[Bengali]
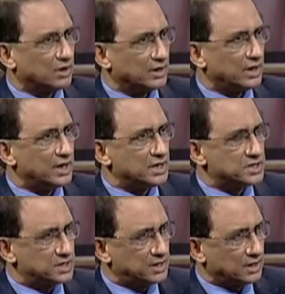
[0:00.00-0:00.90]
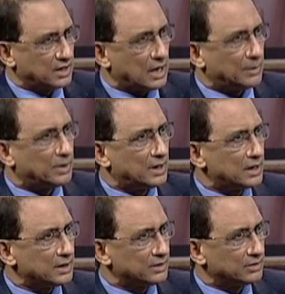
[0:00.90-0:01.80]
হয় সেটাকে
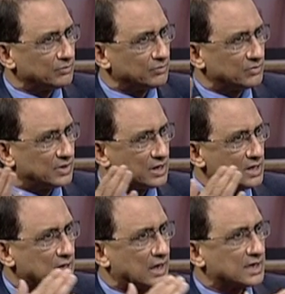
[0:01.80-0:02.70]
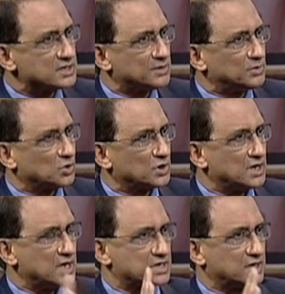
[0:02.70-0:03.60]
আবার টেনে নিয়ে লাংসের ভিতরে
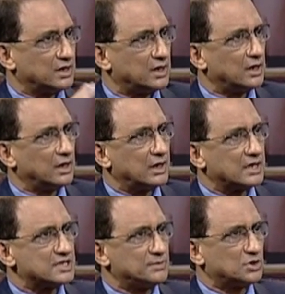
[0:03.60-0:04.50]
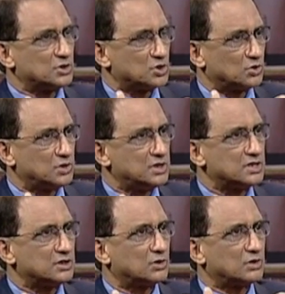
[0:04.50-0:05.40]
নিয়ে আসা লাংসের ভিতরে যখন নিয়ে
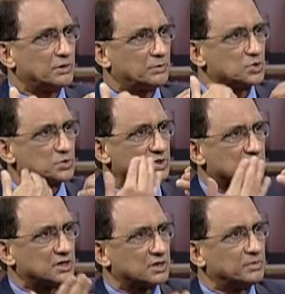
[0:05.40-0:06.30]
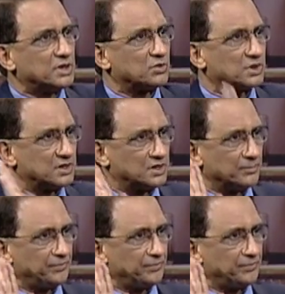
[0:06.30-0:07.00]
আসে তখন আমার ফুসফুসের সাথে এটা বের করে দিই